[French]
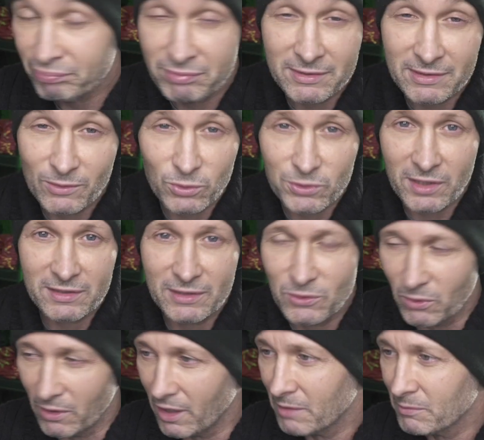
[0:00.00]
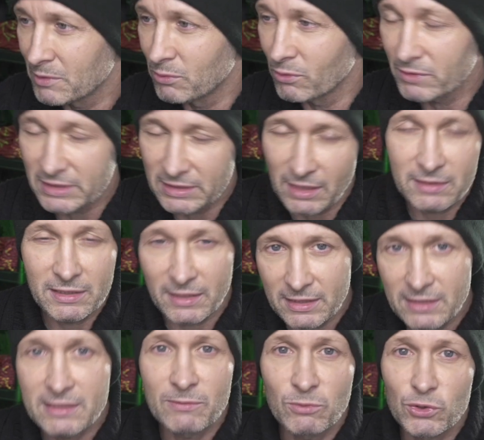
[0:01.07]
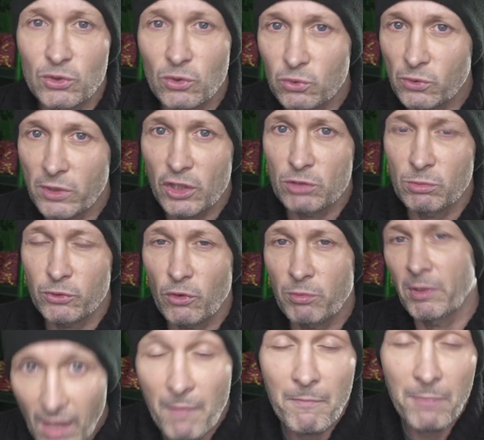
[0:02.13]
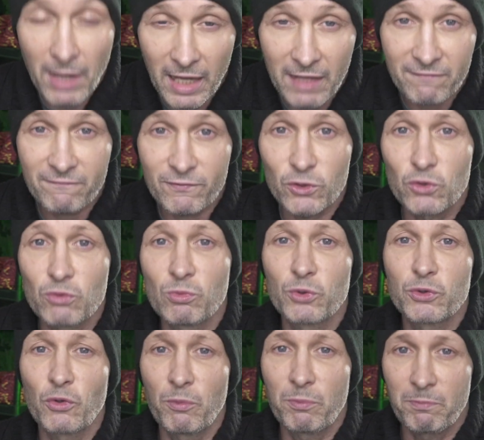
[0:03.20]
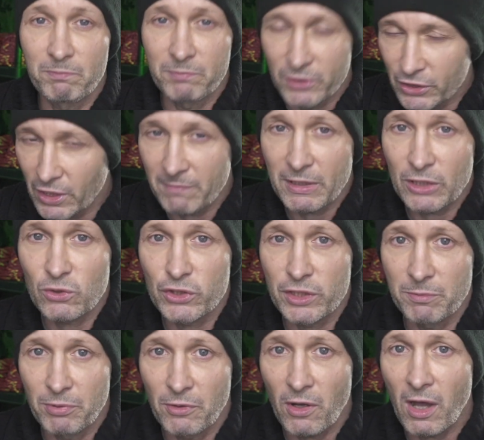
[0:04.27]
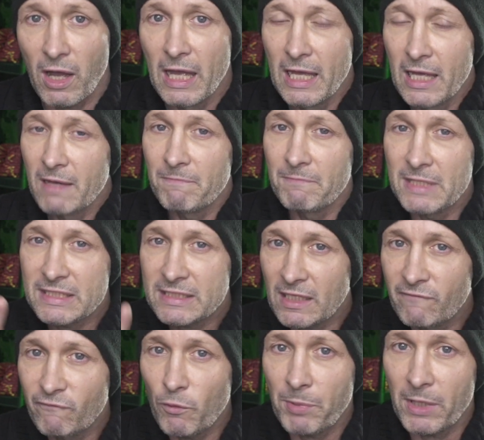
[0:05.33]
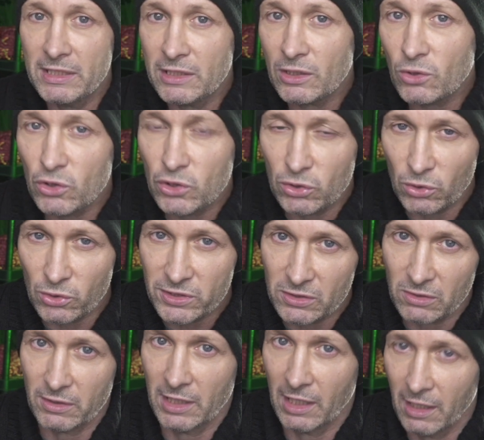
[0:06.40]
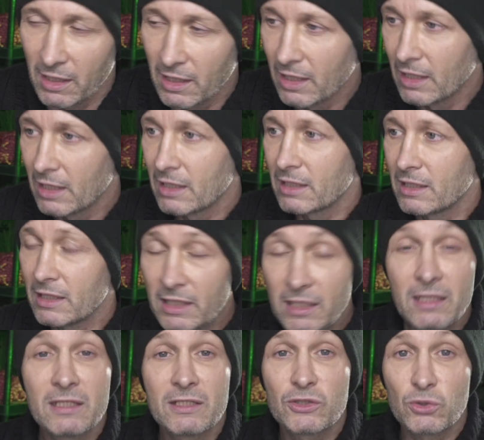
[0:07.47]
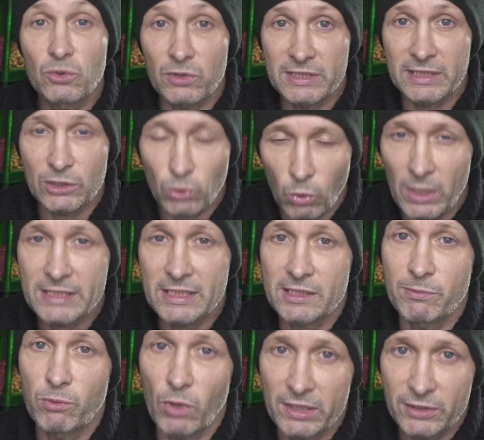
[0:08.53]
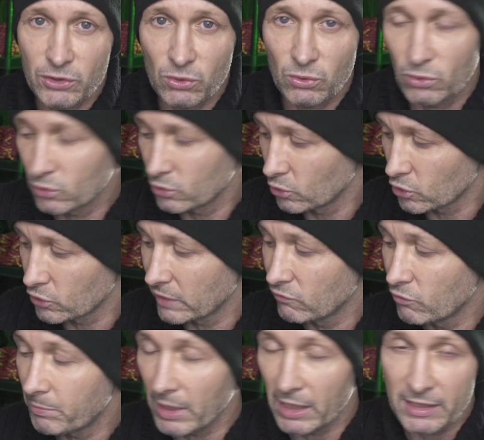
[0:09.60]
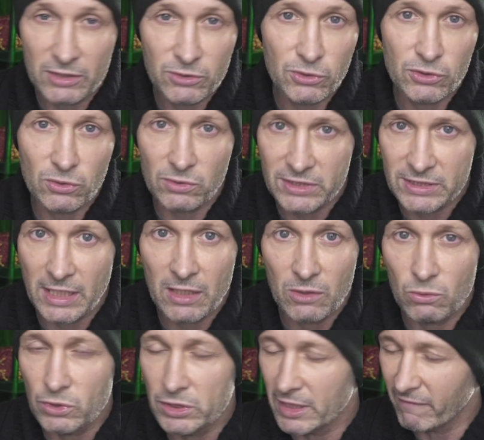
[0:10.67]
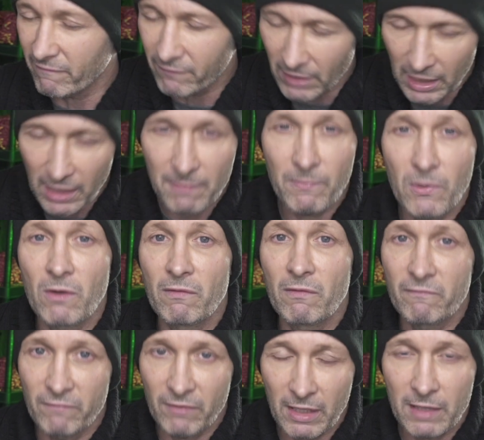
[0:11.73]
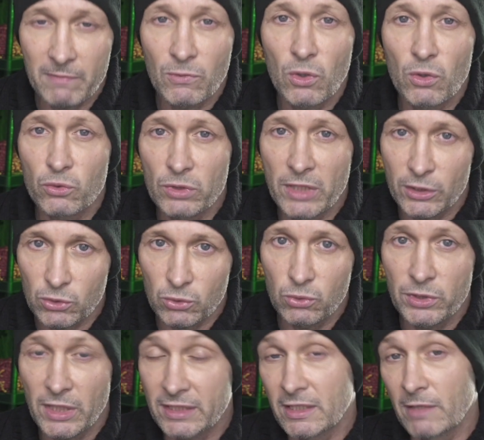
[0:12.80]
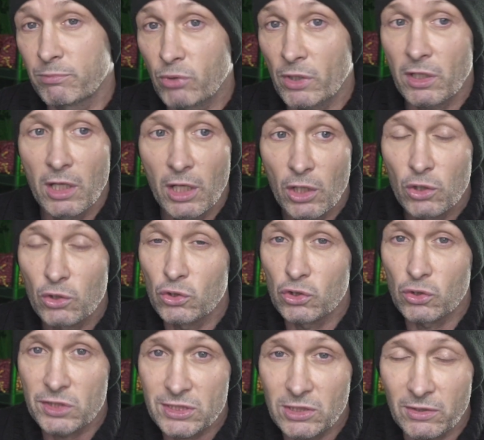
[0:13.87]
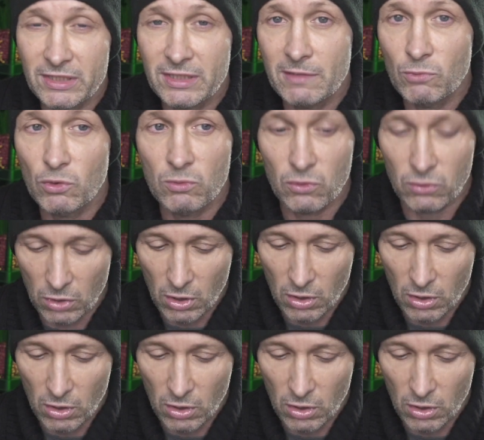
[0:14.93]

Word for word: c'est contradictoire, mais bon, il y, a des émotions en tout cas que je montre pas. Bref, je montre jamais que j'ai peur, mais ça ne veut pas dire que je ne ressens rien. Et sur ces trois explorations dont je vais vous parler, ce sont celles où j'ai vraiment, vraiment eu la trouille à tel point que je sentais mon,